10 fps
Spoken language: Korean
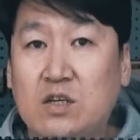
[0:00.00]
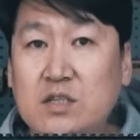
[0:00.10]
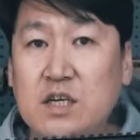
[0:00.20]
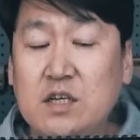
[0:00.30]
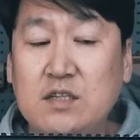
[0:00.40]

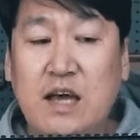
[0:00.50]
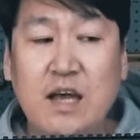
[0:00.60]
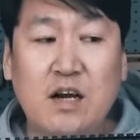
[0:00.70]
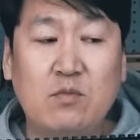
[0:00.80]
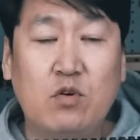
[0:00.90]
전체적인
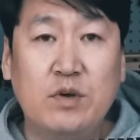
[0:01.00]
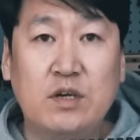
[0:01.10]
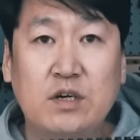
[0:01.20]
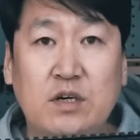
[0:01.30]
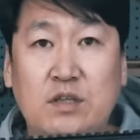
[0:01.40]
사양을
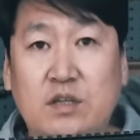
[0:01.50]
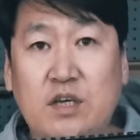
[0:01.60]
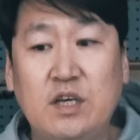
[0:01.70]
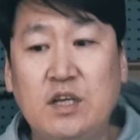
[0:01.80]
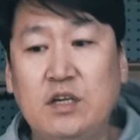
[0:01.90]
보면은
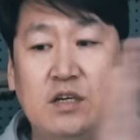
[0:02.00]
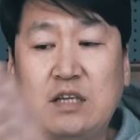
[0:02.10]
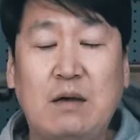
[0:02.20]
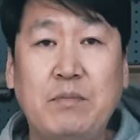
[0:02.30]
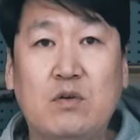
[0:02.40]
길이는
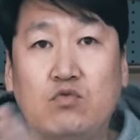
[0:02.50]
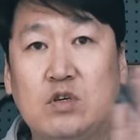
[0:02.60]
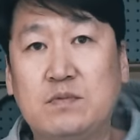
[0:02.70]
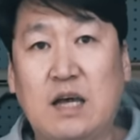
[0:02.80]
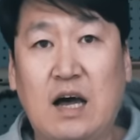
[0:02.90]

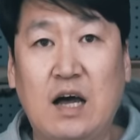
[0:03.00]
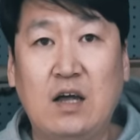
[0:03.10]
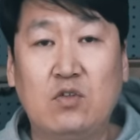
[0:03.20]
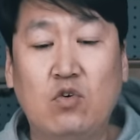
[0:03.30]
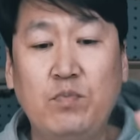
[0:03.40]
394,
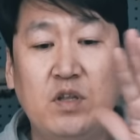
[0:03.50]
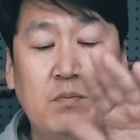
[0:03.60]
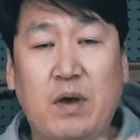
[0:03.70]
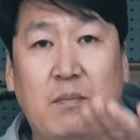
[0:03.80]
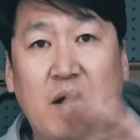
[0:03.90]

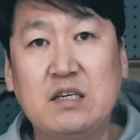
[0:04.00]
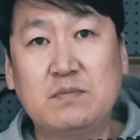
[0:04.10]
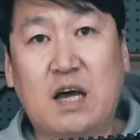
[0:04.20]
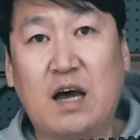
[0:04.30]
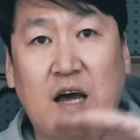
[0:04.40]
높이는
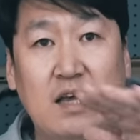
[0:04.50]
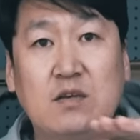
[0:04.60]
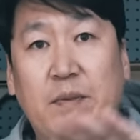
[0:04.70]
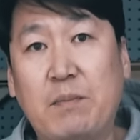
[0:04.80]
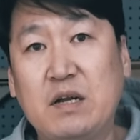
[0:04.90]

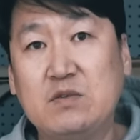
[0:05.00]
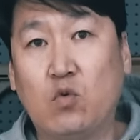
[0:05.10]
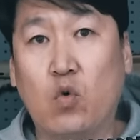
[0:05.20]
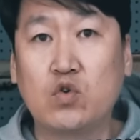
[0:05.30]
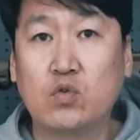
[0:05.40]
184에서
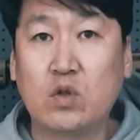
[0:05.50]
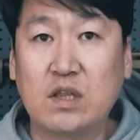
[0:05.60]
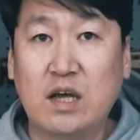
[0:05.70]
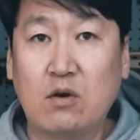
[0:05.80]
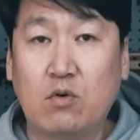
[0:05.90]
185 정도
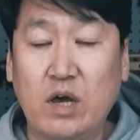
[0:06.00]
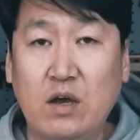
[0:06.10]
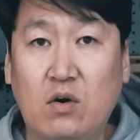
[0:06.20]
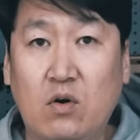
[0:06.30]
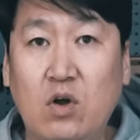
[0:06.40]
된다라고
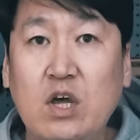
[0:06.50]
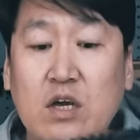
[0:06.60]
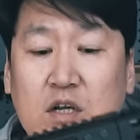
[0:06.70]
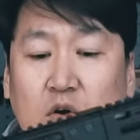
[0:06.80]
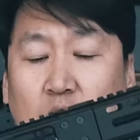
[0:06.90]
해요.
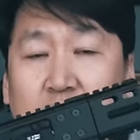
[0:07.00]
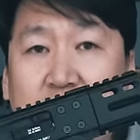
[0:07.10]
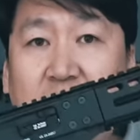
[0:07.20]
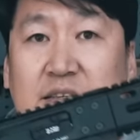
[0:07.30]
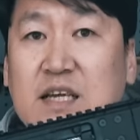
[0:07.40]
그리고
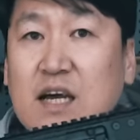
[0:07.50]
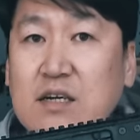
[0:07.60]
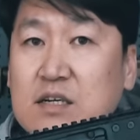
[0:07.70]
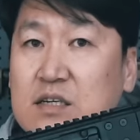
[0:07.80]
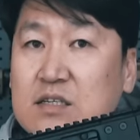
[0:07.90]

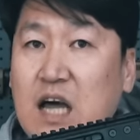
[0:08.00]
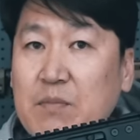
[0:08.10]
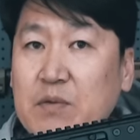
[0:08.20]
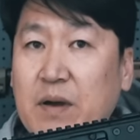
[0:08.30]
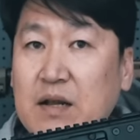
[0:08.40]
탄창을
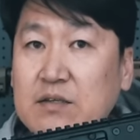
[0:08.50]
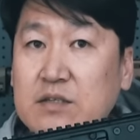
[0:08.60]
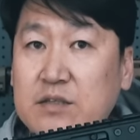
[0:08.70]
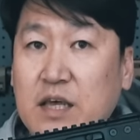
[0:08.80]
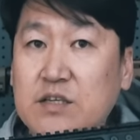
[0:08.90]

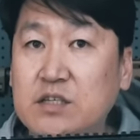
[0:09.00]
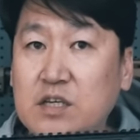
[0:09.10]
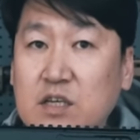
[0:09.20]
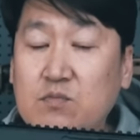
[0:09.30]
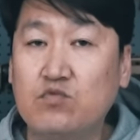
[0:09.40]
삽입했을 때
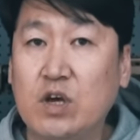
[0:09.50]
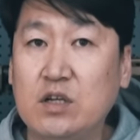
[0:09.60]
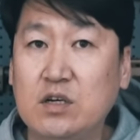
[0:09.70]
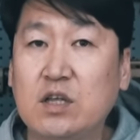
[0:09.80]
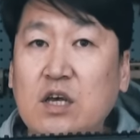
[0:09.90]
전체적인
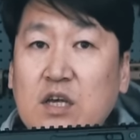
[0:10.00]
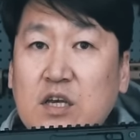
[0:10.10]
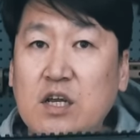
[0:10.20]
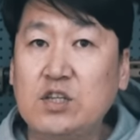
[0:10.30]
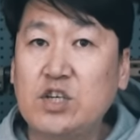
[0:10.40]
무게는
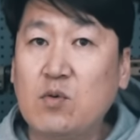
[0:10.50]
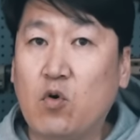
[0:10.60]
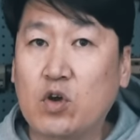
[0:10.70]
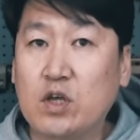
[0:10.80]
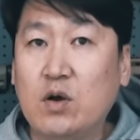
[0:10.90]

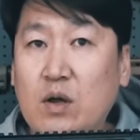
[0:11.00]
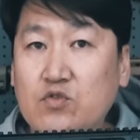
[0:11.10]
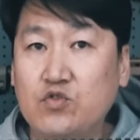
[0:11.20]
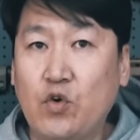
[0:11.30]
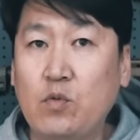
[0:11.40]
1.5kg가
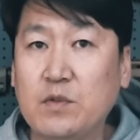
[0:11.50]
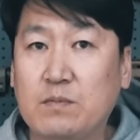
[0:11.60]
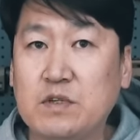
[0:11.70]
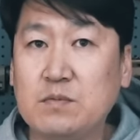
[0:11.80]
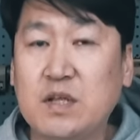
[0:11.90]
조금
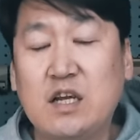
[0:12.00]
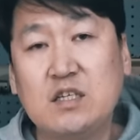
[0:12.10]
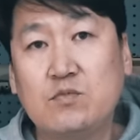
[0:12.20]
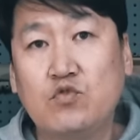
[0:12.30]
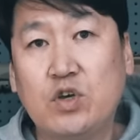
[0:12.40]
넘습니다.
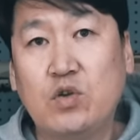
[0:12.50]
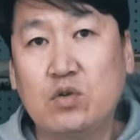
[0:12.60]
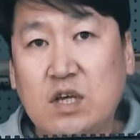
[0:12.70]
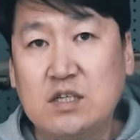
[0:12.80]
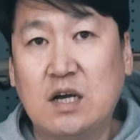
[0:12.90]

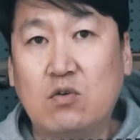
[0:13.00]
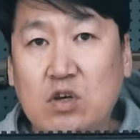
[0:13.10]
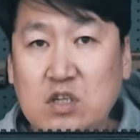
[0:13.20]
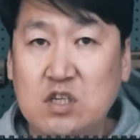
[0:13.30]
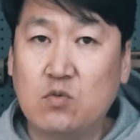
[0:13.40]
1.6kg는 되지 않고
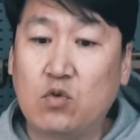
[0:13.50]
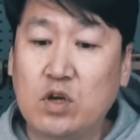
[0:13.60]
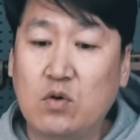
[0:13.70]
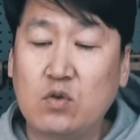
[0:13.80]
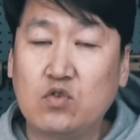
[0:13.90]

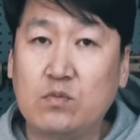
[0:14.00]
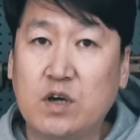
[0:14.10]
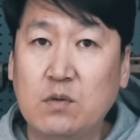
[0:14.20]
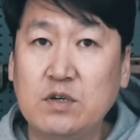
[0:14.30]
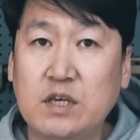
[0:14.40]
1.5kg가 조금
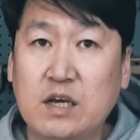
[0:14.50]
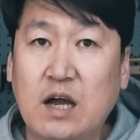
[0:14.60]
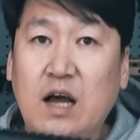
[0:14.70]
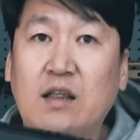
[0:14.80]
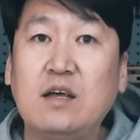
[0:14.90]

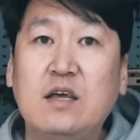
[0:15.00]
넘으니까